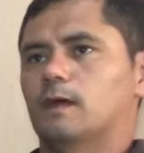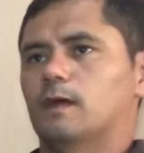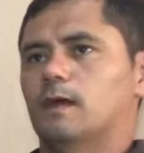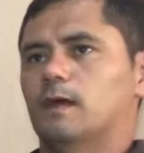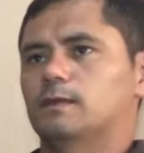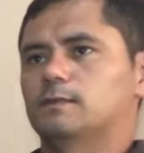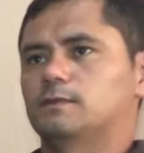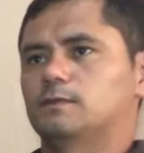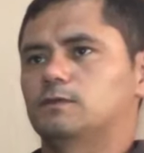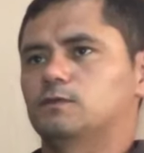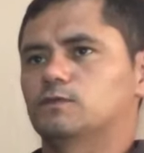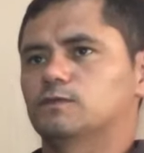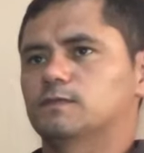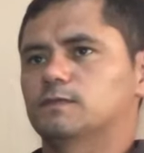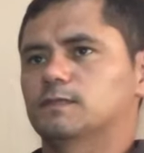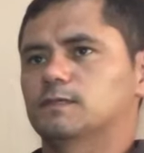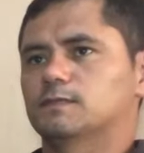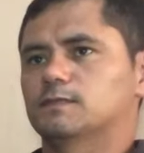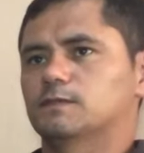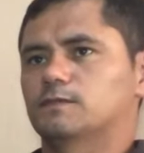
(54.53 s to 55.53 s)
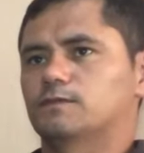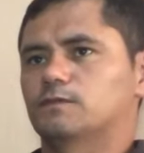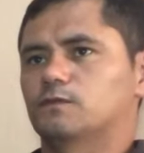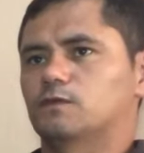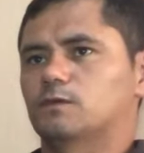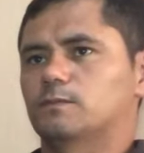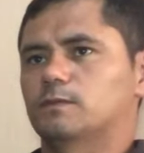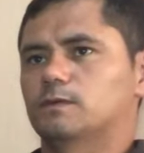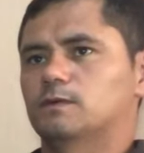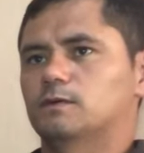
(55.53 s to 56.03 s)
a Deus e dessa
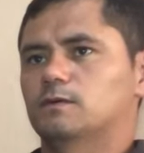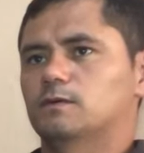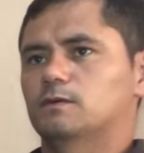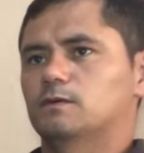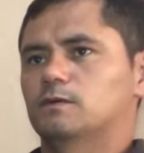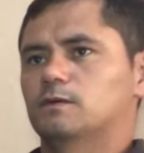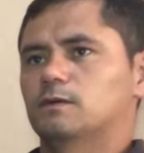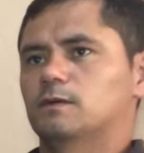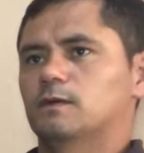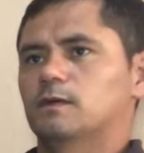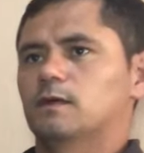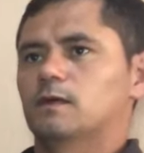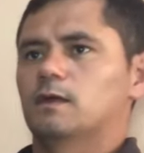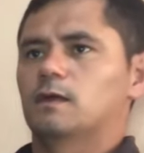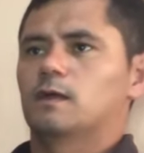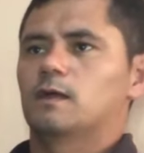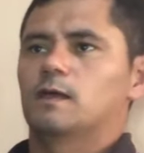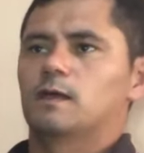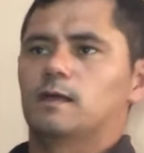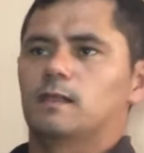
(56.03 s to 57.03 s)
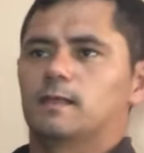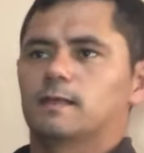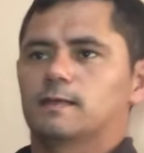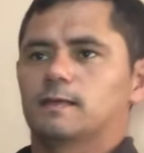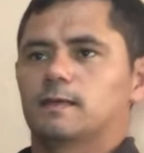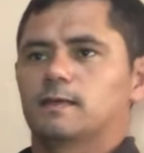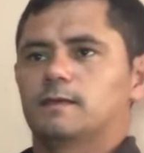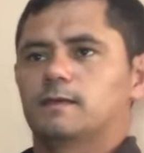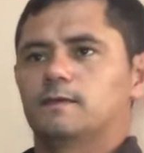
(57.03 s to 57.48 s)
forma ela quer